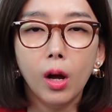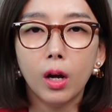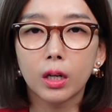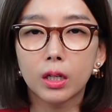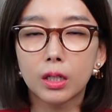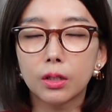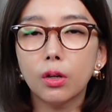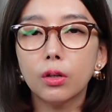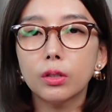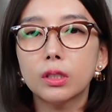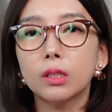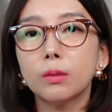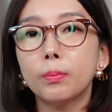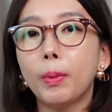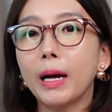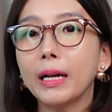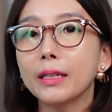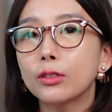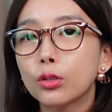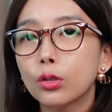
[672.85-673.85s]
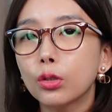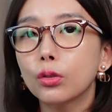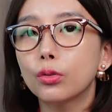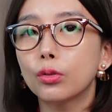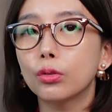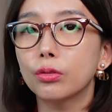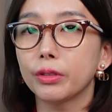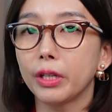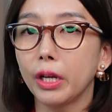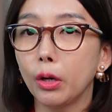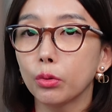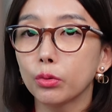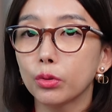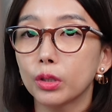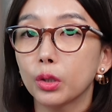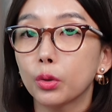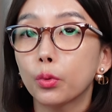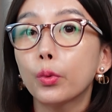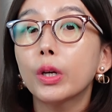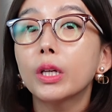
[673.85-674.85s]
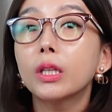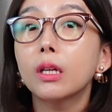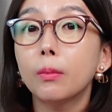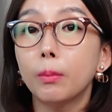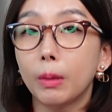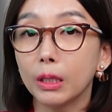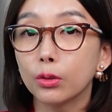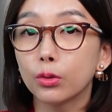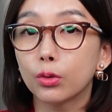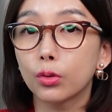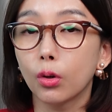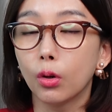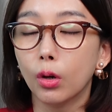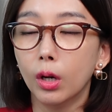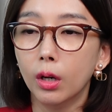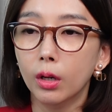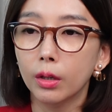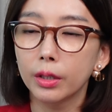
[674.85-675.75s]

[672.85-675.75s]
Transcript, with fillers: 그것을 받쳐줄 내용들이 꽤나 많죠.